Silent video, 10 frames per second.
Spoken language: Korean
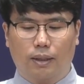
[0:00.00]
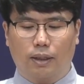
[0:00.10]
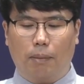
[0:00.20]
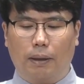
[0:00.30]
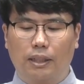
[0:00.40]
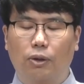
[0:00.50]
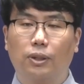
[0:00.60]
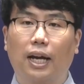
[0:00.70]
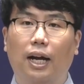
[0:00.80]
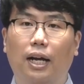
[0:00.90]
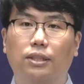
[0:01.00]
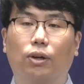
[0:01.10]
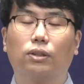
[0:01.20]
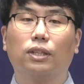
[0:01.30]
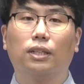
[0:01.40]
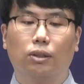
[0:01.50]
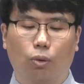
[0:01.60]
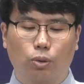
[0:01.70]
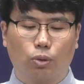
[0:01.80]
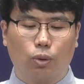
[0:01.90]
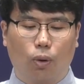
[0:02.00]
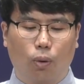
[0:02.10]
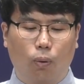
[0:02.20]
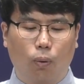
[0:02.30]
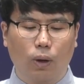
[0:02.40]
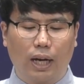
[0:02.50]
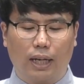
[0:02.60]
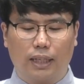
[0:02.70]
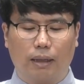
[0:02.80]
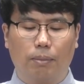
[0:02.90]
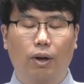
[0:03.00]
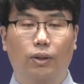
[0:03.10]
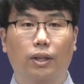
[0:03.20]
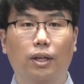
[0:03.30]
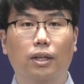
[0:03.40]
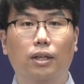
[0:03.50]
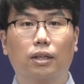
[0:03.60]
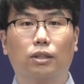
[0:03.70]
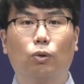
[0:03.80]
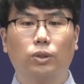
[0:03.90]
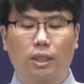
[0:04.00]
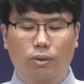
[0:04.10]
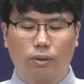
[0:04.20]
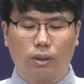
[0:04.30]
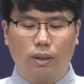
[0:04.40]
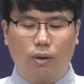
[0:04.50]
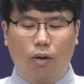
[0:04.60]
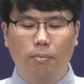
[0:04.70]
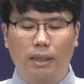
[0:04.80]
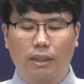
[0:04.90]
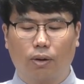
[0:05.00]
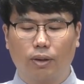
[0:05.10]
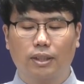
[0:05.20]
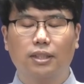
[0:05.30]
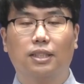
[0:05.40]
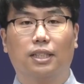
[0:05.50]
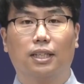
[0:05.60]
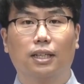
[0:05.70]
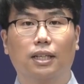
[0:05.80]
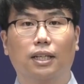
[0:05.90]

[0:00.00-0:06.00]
그러나 반대로 내가 적들이 있는 곳으로 올라가게 되면 그곳에 적들이 얼마나 더 있는지